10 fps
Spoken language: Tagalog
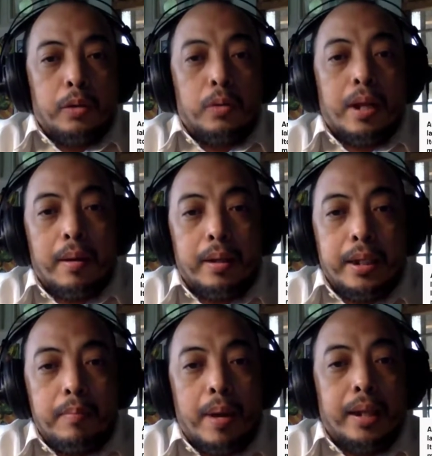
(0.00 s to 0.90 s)
yung
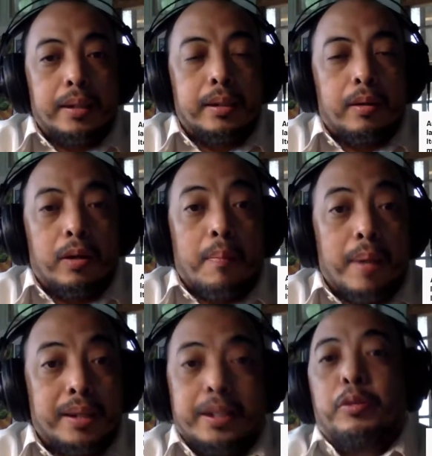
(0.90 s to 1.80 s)
liban o
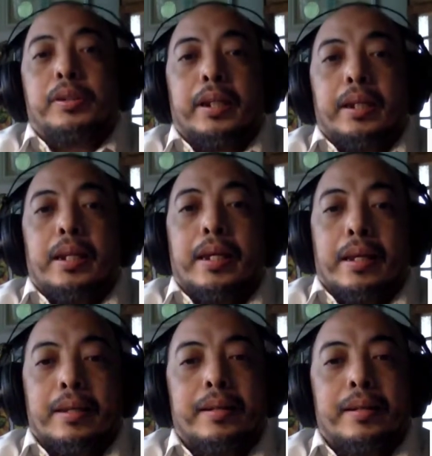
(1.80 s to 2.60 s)
labas sa iyong sarili.